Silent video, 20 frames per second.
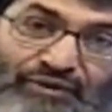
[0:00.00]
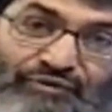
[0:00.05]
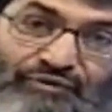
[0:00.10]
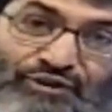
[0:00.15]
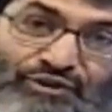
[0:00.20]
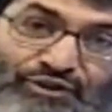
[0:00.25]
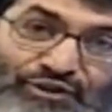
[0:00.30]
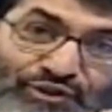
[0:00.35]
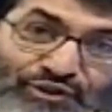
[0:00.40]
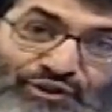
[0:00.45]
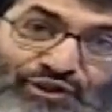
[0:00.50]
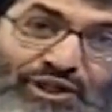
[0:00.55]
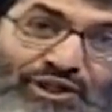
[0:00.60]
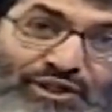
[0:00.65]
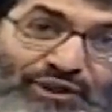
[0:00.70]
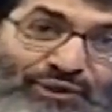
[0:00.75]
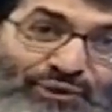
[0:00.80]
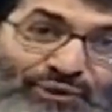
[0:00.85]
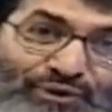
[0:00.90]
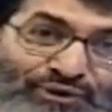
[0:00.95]
فالشيء زين
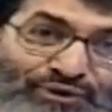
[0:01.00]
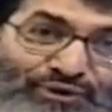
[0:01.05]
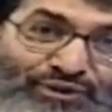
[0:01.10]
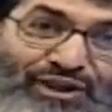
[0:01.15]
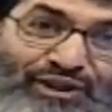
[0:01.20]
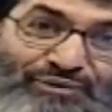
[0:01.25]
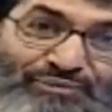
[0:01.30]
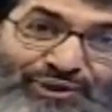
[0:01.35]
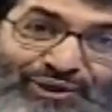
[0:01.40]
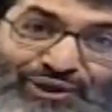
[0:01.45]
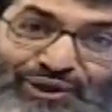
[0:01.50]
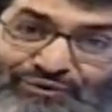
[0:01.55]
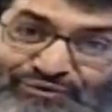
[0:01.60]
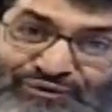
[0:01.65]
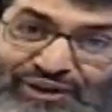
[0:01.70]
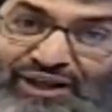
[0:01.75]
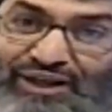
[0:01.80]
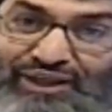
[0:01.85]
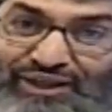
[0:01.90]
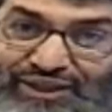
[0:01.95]
انه الانسان باليوم
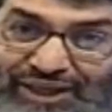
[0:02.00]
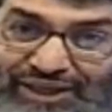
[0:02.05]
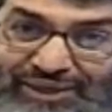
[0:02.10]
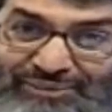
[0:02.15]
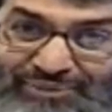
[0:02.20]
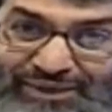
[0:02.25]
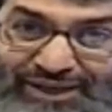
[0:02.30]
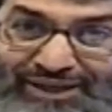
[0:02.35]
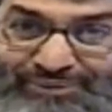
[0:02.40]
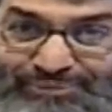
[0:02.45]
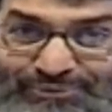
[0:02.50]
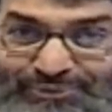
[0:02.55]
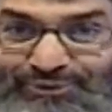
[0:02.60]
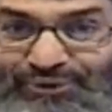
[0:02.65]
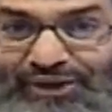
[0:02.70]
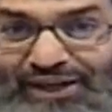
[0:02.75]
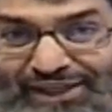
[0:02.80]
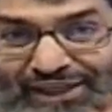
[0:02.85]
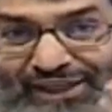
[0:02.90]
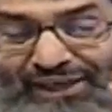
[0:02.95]
فقط ذنب يعني
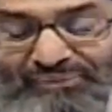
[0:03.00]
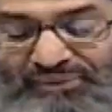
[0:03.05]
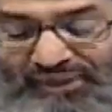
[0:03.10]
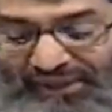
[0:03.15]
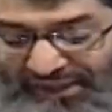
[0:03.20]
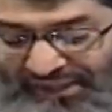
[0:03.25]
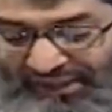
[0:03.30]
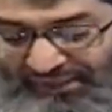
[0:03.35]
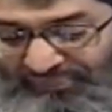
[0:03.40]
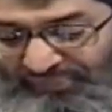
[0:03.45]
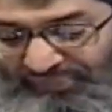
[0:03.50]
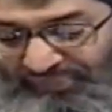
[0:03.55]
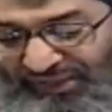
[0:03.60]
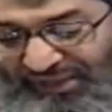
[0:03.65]
مو اكثر من ذنب